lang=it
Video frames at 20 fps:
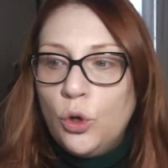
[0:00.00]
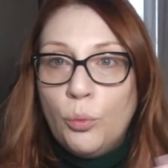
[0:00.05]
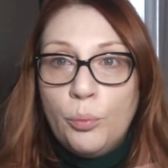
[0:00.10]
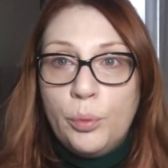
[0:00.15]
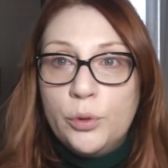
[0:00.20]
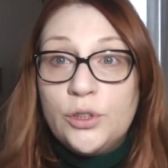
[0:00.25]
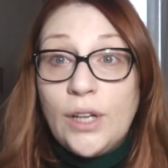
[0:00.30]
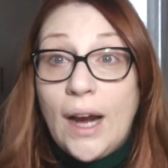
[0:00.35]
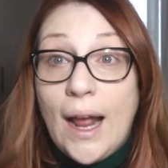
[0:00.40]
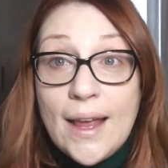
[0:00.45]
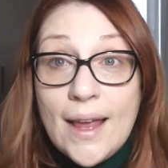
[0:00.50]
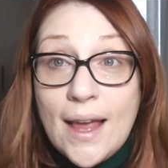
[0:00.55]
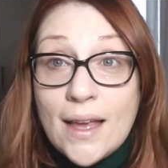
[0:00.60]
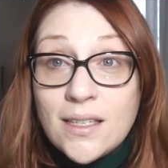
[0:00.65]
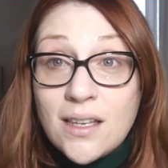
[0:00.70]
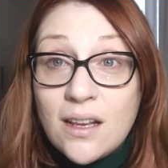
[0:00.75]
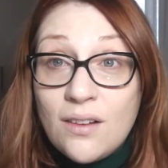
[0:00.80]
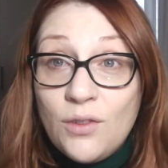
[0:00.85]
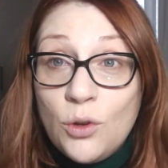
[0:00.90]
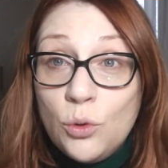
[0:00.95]
non potrei
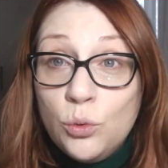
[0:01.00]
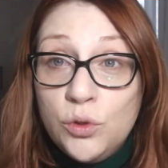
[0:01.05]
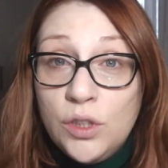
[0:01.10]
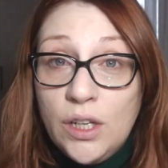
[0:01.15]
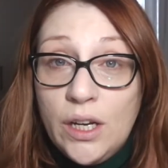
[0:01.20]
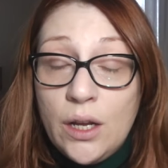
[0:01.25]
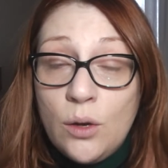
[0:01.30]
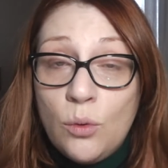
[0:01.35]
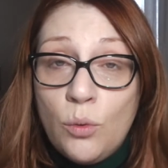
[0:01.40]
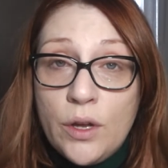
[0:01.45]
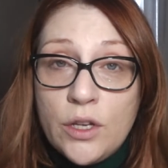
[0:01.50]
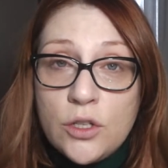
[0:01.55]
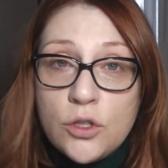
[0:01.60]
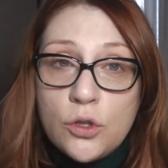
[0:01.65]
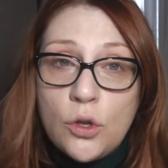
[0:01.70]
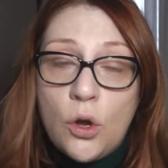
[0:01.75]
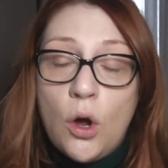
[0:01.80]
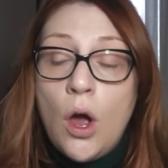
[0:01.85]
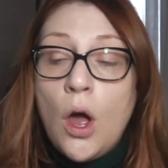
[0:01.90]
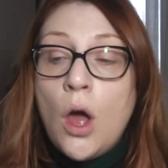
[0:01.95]
esservi utile in
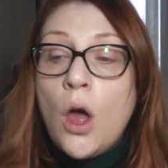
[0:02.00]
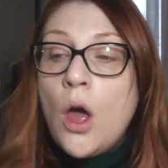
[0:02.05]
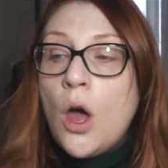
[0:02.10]
questo